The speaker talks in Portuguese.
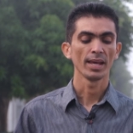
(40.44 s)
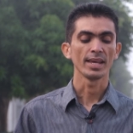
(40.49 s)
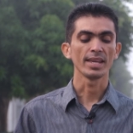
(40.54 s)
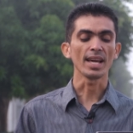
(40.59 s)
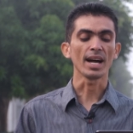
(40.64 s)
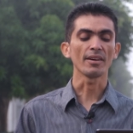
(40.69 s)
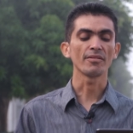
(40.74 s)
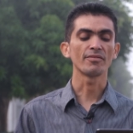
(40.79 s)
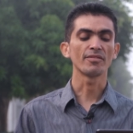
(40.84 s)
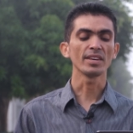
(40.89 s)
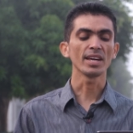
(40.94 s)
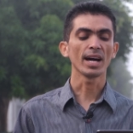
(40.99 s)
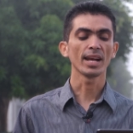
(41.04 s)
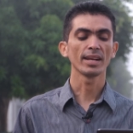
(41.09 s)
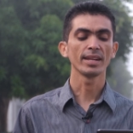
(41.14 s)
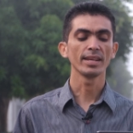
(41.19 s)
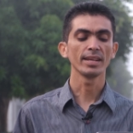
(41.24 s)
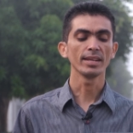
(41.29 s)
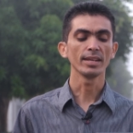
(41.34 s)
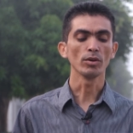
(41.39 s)
e havia
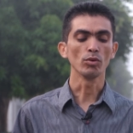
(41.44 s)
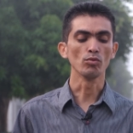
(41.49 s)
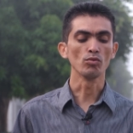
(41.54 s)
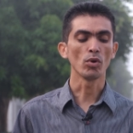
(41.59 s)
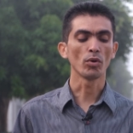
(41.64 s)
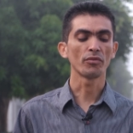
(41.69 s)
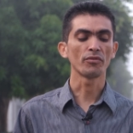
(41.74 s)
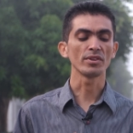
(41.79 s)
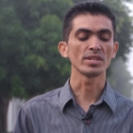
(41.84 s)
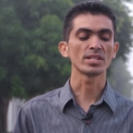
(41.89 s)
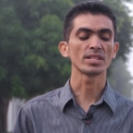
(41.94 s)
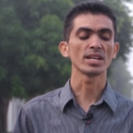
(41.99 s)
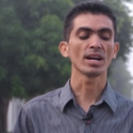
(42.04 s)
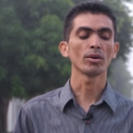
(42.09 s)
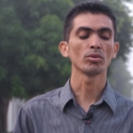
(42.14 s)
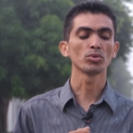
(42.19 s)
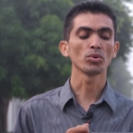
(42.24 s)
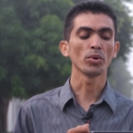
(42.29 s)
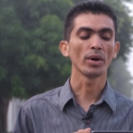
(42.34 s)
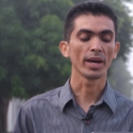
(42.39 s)
ali um
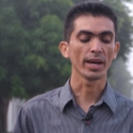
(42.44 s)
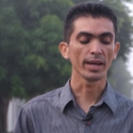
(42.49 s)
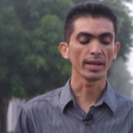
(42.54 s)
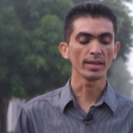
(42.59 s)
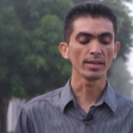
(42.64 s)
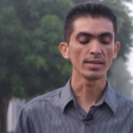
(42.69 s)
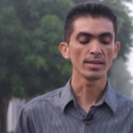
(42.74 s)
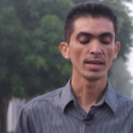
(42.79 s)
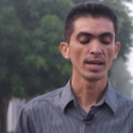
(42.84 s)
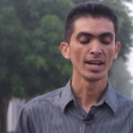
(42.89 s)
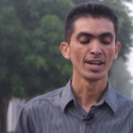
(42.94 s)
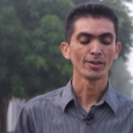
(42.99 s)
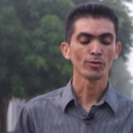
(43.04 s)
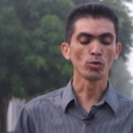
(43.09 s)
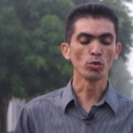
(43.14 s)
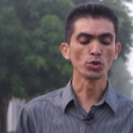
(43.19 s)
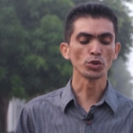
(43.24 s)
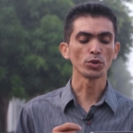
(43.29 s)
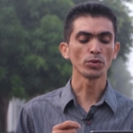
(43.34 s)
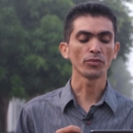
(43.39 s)
oficial do rei
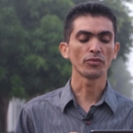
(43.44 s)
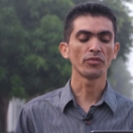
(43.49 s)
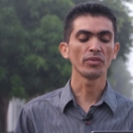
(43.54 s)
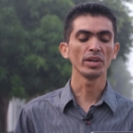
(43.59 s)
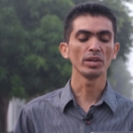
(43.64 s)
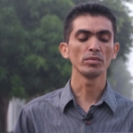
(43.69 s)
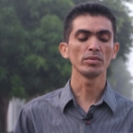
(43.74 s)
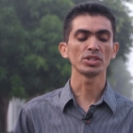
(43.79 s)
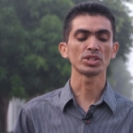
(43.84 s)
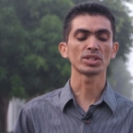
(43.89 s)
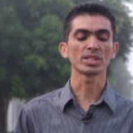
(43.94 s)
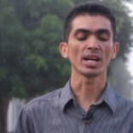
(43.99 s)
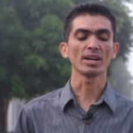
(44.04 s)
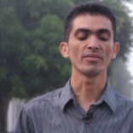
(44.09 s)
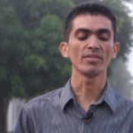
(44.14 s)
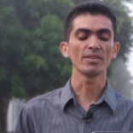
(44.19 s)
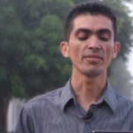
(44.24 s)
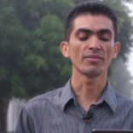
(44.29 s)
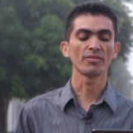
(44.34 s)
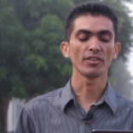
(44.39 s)
cujo filho
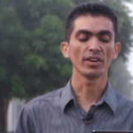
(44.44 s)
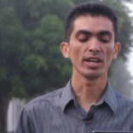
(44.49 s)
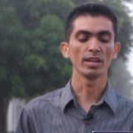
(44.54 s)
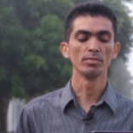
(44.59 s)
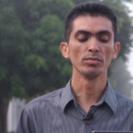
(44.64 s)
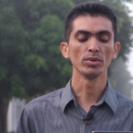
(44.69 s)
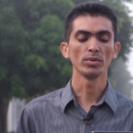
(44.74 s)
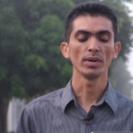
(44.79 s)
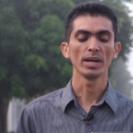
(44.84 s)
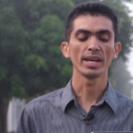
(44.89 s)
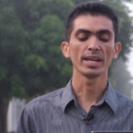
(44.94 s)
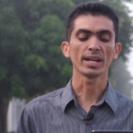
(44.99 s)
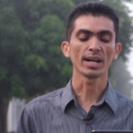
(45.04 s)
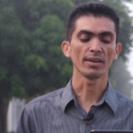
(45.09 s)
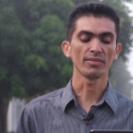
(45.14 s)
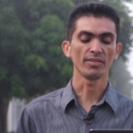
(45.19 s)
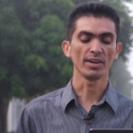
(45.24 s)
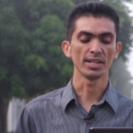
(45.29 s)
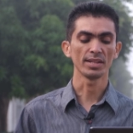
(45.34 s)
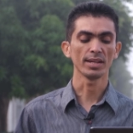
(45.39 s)
estava enfermo em
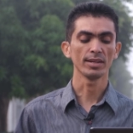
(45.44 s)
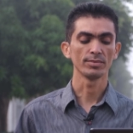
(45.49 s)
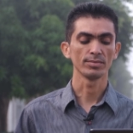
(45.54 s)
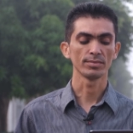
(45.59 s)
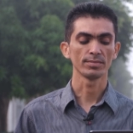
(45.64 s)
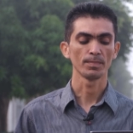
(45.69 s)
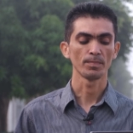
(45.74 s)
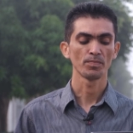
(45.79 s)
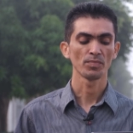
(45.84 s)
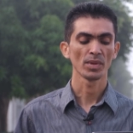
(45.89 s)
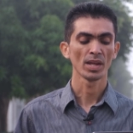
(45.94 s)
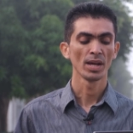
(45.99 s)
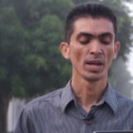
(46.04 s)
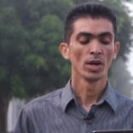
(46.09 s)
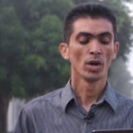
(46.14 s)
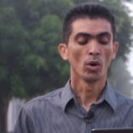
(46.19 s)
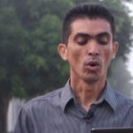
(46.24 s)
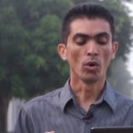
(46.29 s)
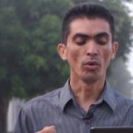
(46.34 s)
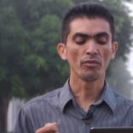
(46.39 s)
Cafarnaum.
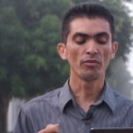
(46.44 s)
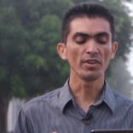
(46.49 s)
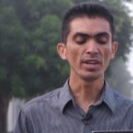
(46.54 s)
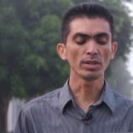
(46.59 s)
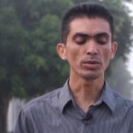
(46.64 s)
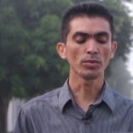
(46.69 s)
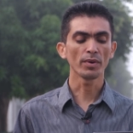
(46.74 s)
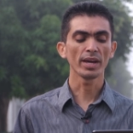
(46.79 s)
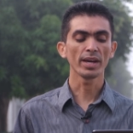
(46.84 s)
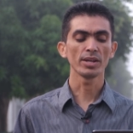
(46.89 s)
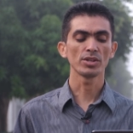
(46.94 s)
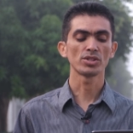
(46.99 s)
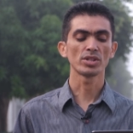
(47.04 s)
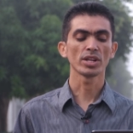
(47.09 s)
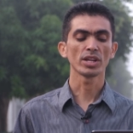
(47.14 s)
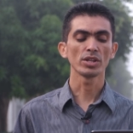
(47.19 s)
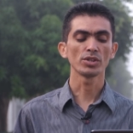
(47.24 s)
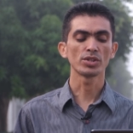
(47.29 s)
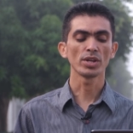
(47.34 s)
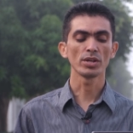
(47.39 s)
Ouvindo
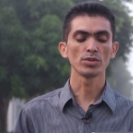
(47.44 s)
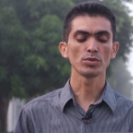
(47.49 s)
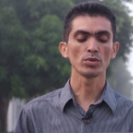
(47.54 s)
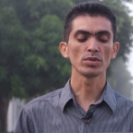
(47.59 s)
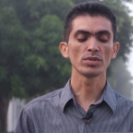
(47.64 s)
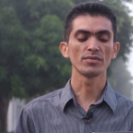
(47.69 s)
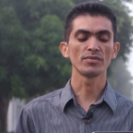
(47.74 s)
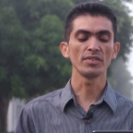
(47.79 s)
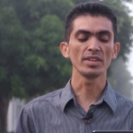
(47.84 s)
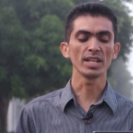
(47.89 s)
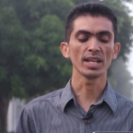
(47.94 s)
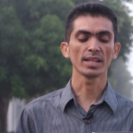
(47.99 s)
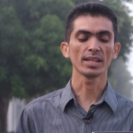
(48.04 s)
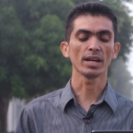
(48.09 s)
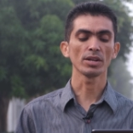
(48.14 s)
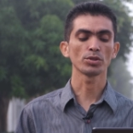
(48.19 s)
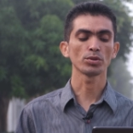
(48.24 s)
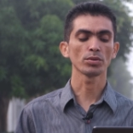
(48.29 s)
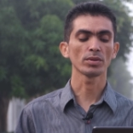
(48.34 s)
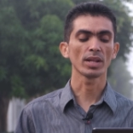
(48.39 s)
este que Jesus vinha
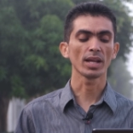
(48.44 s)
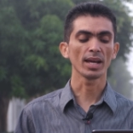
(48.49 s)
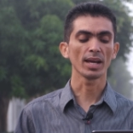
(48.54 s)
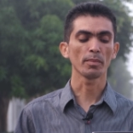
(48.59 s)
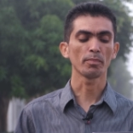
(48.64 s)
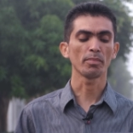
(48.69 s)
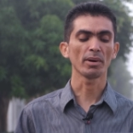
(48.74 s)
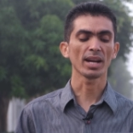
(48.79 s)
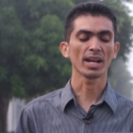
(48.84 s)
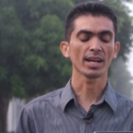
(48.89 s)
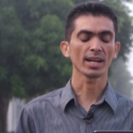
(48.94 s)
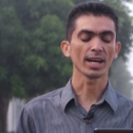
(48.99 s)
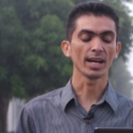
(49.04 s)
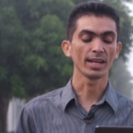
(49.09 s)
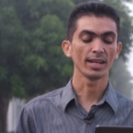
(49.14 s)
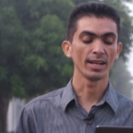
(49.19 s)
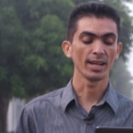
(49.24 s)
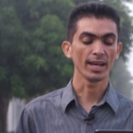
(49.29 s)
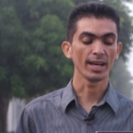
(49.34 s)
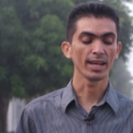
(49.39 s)
da Judéia para a
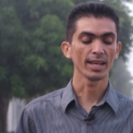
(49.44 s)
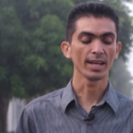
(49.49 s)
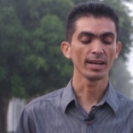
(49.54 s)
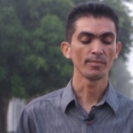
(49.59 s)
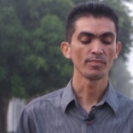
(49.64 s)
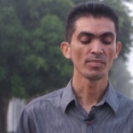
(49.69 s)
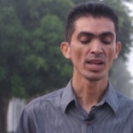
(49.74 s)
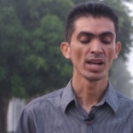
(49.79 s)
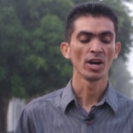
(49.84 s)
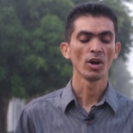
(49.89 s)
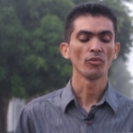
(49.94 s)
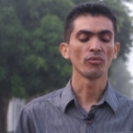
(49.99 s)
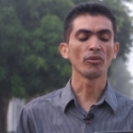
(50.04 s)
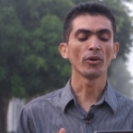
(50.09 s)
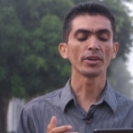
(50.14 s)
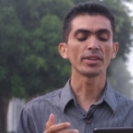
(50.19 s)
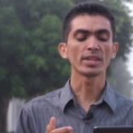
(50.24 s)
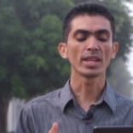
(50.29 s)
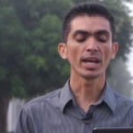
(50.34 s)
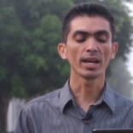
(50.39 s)
Galiléia,
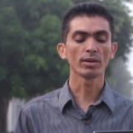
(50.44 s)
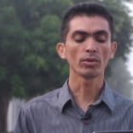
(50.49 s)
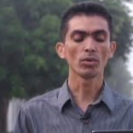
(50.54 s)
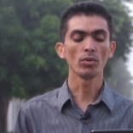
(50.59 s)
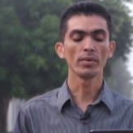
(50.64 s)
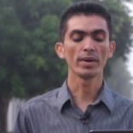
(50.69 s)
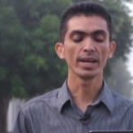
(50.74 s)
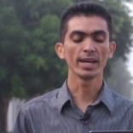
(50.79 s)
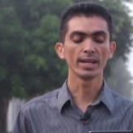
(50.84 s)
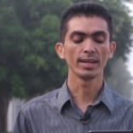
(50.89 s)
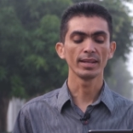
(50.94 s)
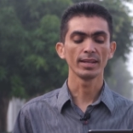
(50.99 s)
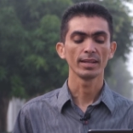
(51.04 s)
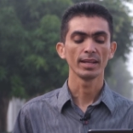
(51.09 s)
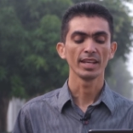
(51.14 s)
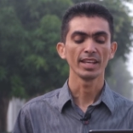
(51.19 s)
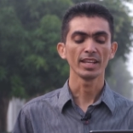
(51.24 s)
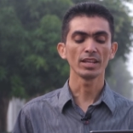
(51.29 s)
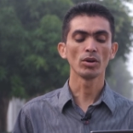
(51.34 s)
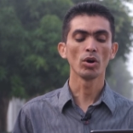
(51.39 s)
foi ter com ele
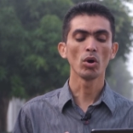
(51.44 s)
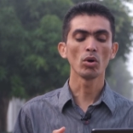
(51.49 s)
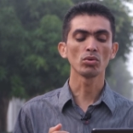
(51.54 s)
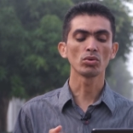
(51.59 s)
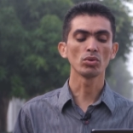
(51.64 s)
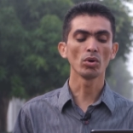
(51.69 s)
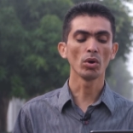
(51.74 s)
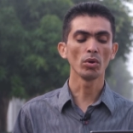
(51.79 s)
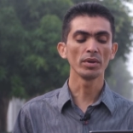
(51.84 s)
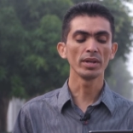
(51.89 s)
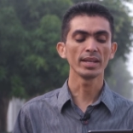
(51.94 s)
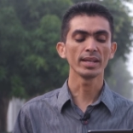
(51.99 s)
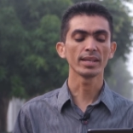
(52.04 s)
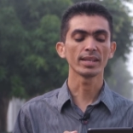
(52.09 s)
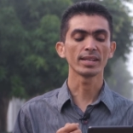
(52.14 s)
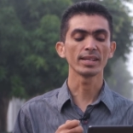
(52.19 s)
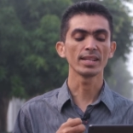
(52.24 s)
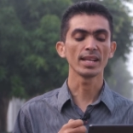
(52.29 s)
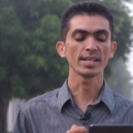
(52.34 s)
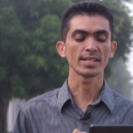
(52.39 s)
e rogou-lhe
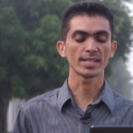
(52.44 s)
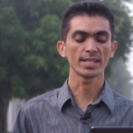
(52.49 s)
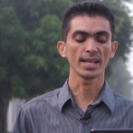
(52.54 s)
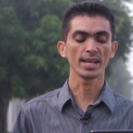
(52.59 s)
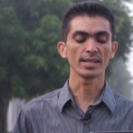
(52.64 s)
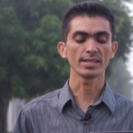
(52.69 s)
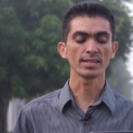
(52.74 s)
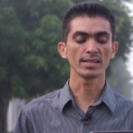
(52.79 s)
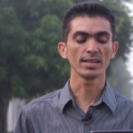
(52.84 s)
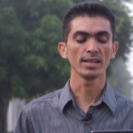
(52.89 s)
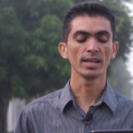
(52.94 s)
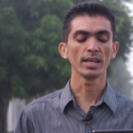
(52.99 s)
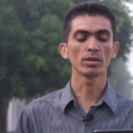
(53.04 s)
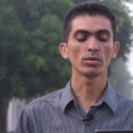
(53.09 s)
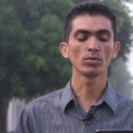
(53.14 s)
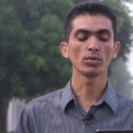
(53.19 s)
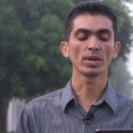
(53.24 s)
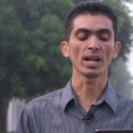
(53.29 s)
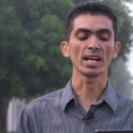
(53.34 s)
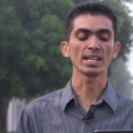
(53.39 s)
que descesse e
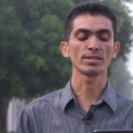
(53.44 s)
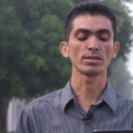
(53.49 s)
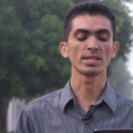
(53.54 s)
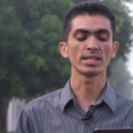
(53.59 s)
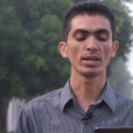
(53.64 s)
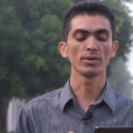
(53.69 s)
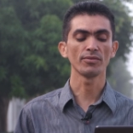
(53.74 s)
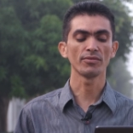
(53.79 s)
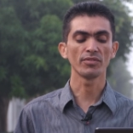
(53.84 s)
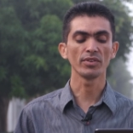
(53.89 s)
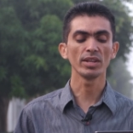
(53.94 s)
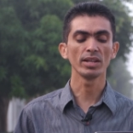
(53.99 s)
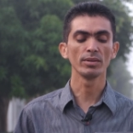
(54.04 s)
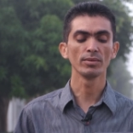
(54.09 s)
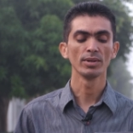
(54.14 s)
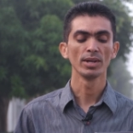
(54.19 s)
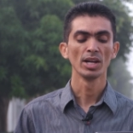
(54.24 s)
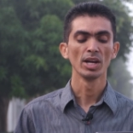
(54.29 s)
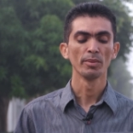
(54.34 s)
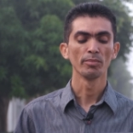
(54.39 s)
curasse seu
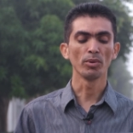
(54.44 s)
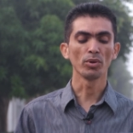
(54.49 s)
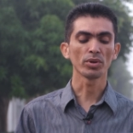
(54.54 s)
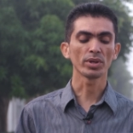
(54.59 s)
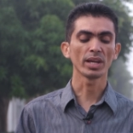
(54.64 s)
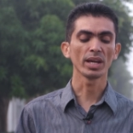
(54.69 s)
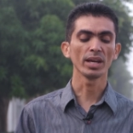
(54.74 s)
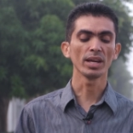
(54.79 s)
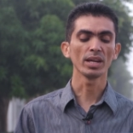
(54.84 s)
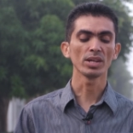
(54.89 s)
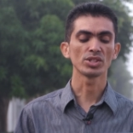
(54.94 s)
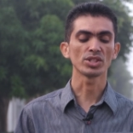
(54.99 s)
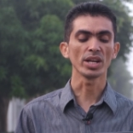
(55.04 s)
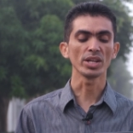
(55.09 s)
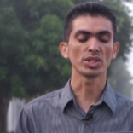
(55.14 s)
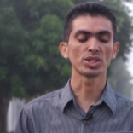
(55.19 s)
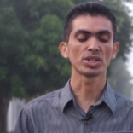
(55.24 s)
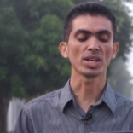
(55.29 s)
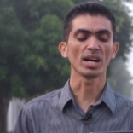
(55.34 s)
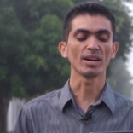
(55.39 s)
filho, porque já
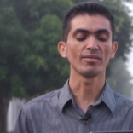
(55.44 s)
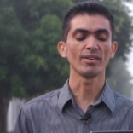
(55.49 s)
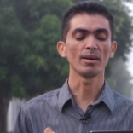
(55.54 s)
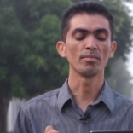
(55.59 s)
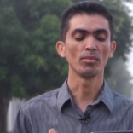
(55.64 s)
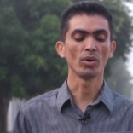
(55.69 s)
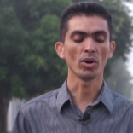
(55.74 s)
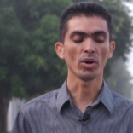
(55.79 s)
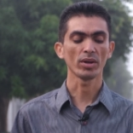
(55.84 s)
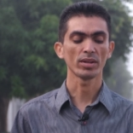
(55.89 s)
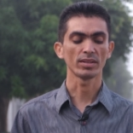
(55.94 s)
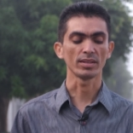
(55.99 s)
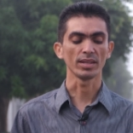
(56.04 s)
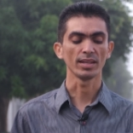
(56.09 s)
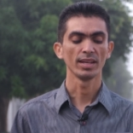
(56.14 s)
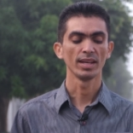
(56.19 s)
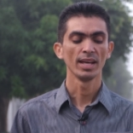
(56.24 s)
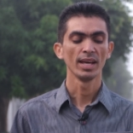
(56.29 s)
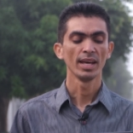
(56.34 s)
estava à morte.